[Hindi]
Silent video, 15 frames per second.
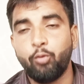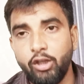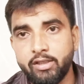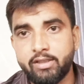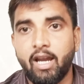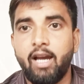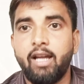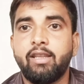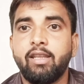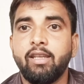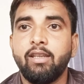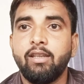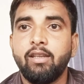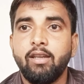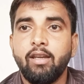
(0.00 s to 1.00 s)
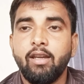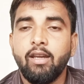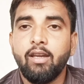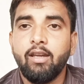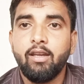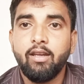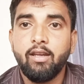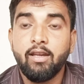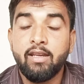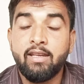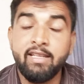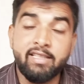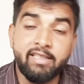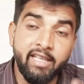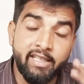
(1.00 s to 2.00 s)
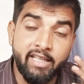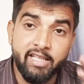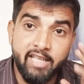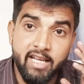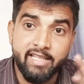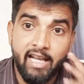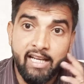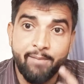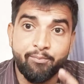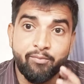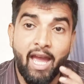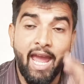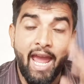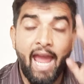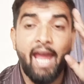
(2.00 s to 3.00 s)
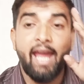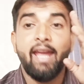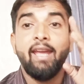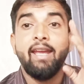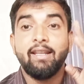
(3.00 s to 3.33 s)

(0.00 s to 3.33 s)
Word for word: पुलिस कहाँ थी किसकी किसकी संलिप्तता है